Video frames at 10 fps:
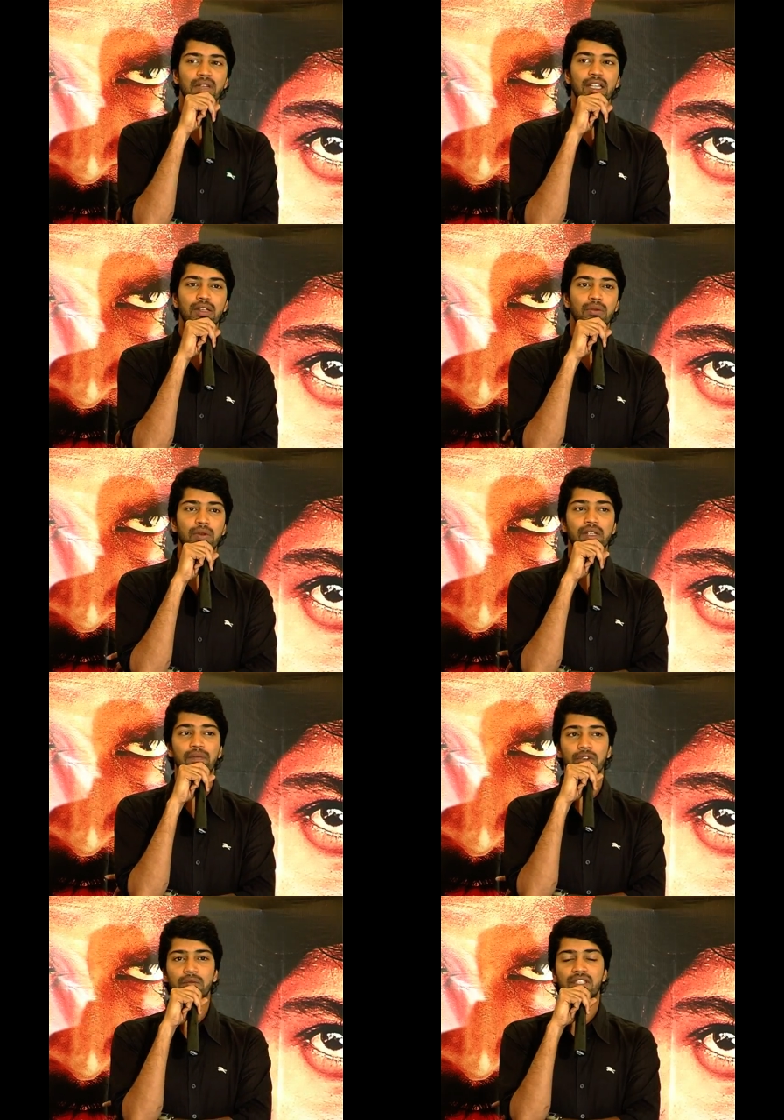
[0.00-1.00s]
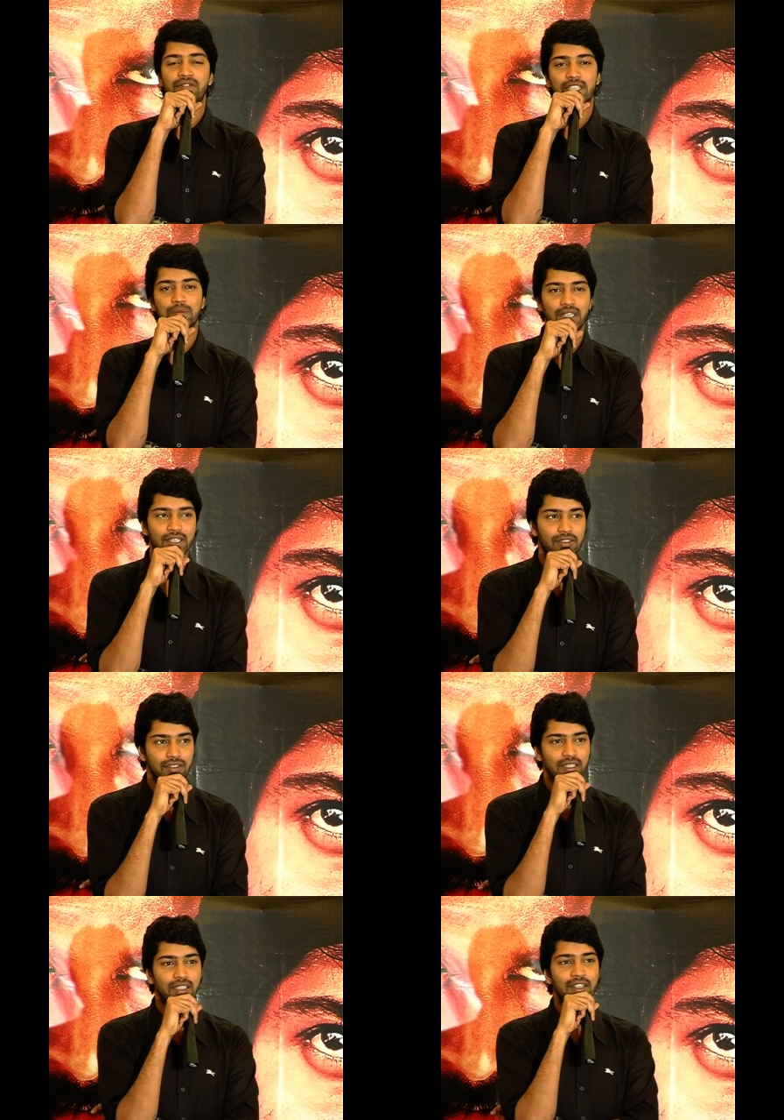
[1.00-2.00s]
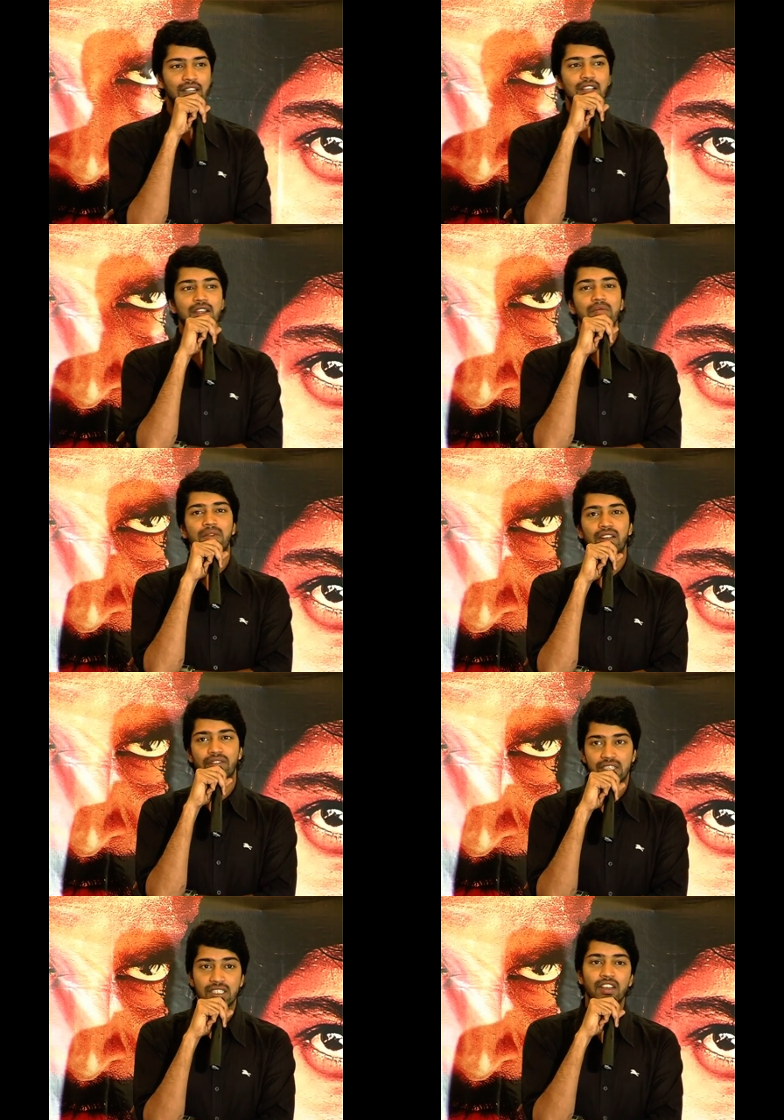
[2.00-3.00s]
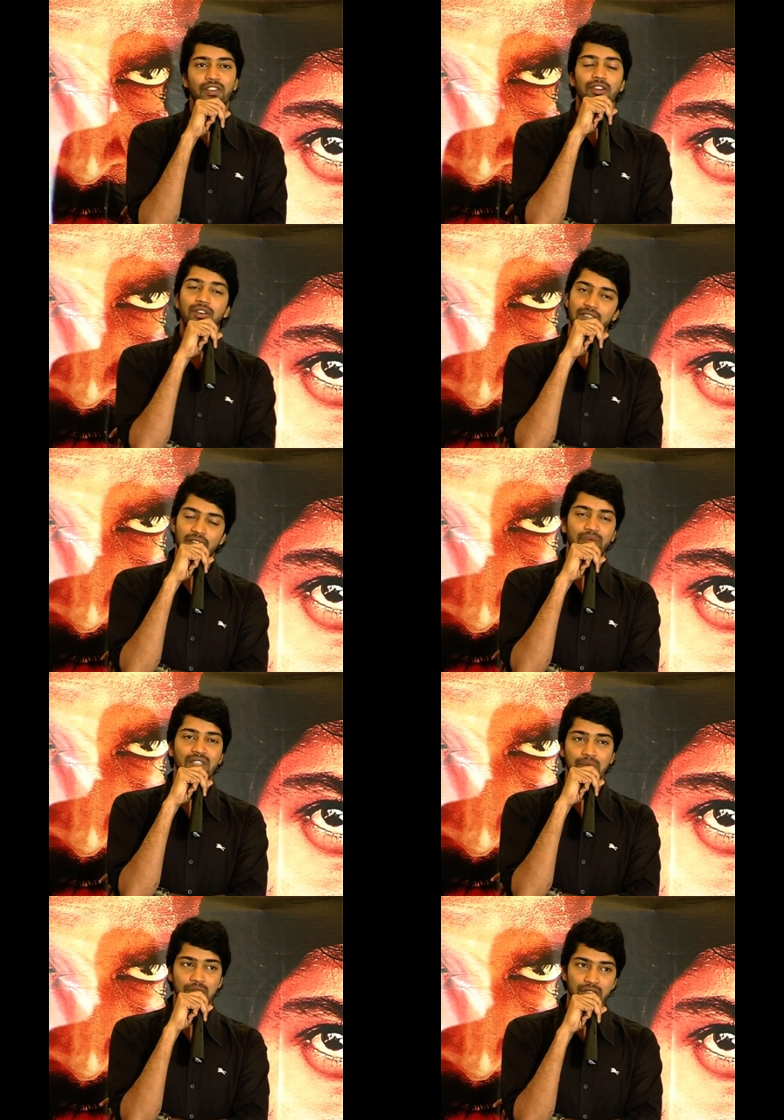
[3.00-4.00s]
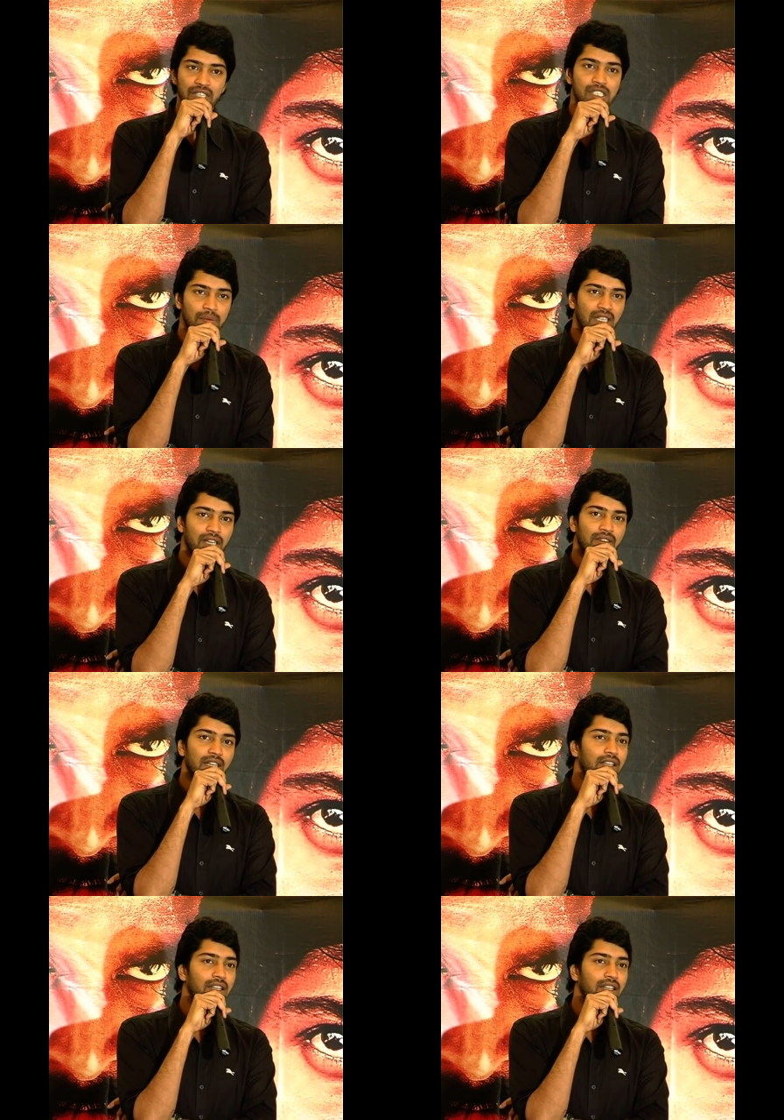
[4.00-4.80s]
మళ్ళీ ఎక్కువ టూ మచ్ ఆఫ్ ఎక్స్పెక్టేషన్ ఉంటుంది బట్ ఫస్ట్ హాఫ్లో కూడా అంత ముందు నుంచి చెప్తాను ఉన్నాను